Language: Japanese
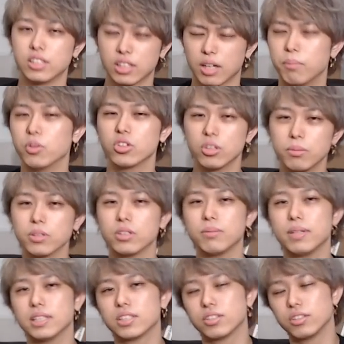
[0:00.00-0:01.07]
だからもともと
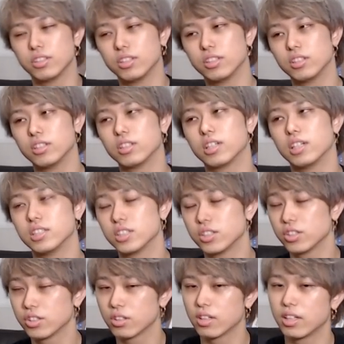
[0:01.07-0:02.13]
まあそういう感じの
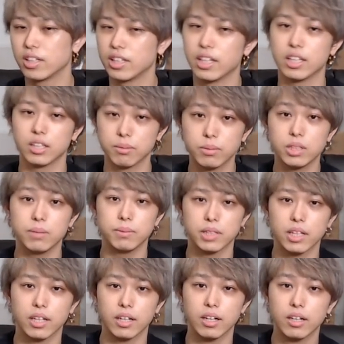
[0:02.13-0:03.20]
人なんで、何でもいいみた
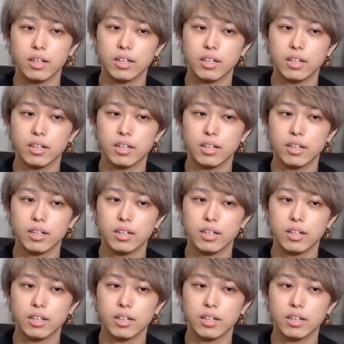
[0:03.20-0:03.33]
いな、